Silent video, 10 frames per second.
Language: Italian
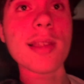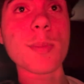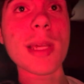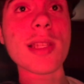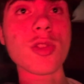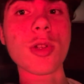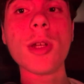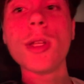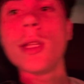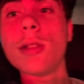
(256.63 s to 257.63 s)
spesso
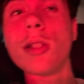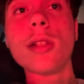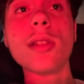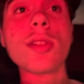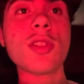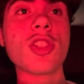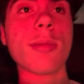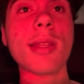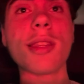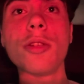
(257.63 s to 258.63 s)
eh, io
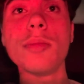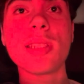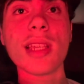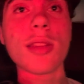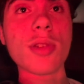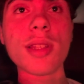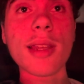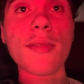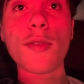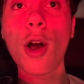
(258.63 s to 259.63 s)
sinceramente non mi sento di
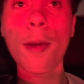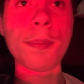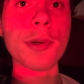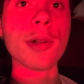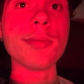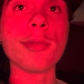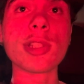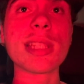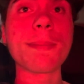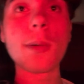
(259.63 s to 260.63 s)
dire flop lo
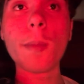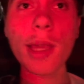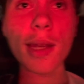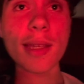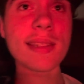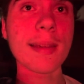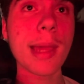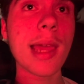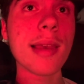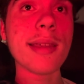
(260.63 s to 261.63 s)
sappiamo bene che
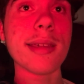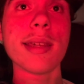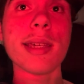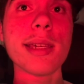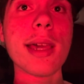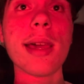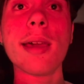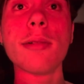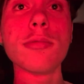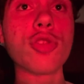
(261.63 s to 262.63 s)
Sabelli
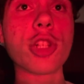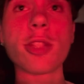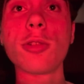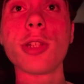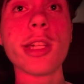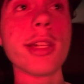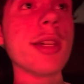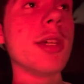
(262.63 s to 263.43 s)
è un giocatore